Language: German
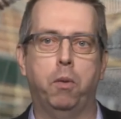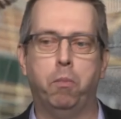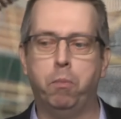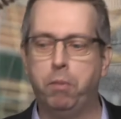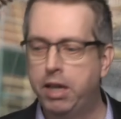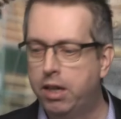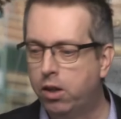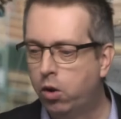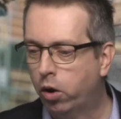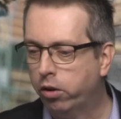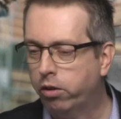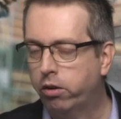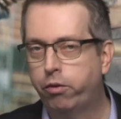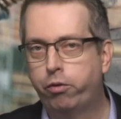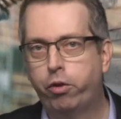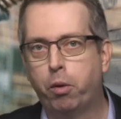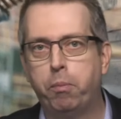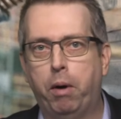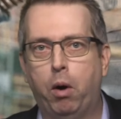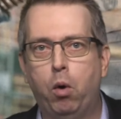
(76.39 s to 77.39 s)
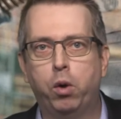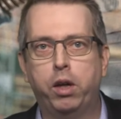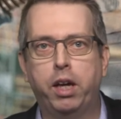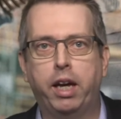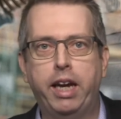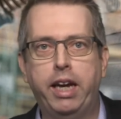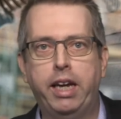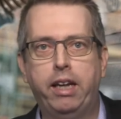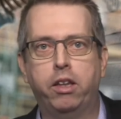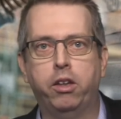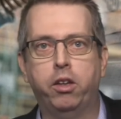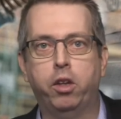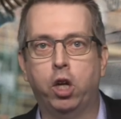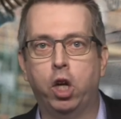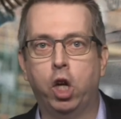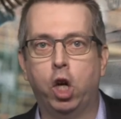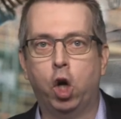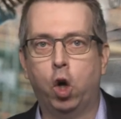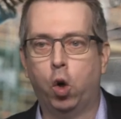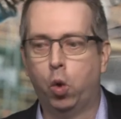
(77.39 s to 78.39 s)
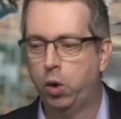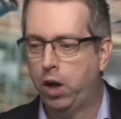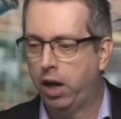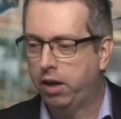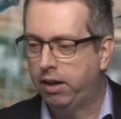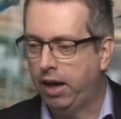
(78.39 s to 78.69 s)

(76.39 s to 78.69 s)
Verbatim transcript: Mietkosten von Baugeräten oder